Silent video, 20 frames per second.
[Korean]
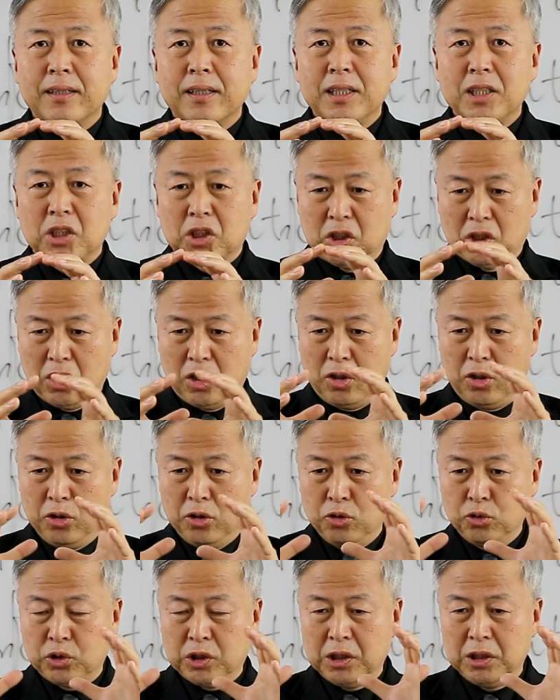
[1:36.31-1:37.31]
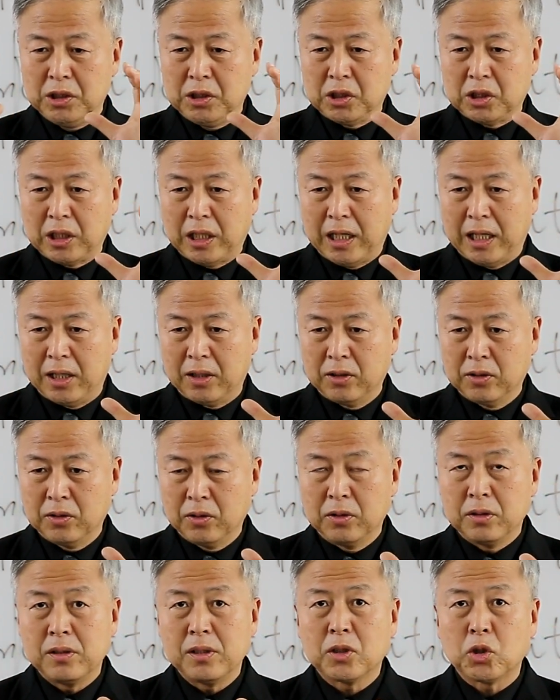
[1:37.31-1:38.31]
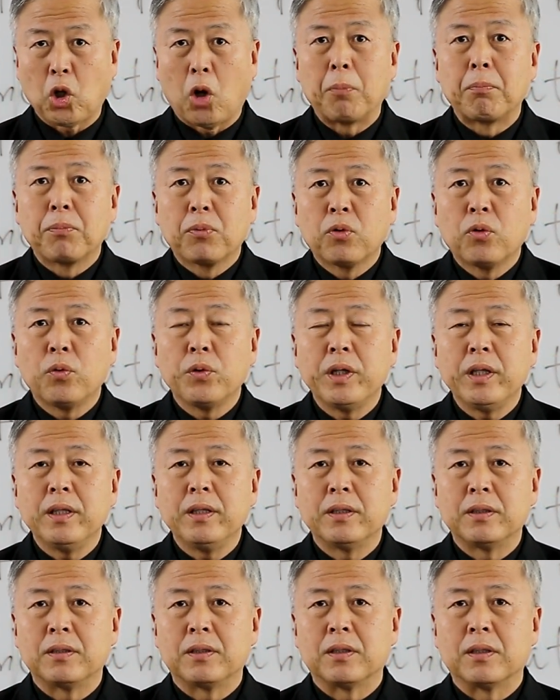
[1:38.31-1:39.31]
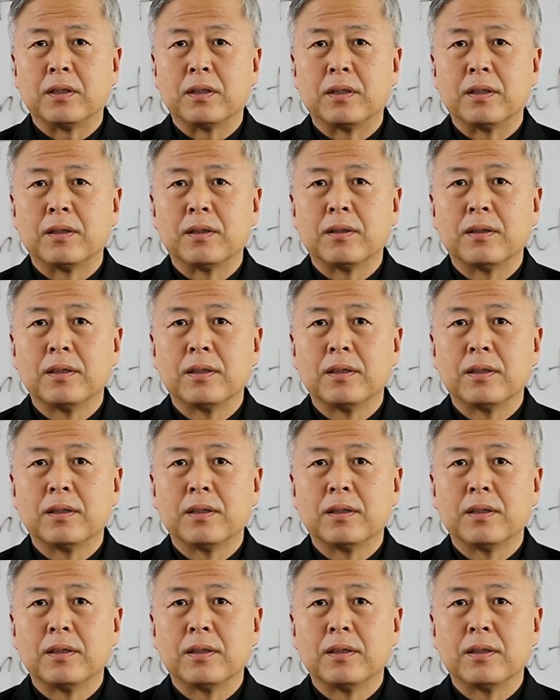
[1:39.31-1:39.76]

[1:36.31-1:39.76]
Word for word: 이 성육신 사건을 덮고 있는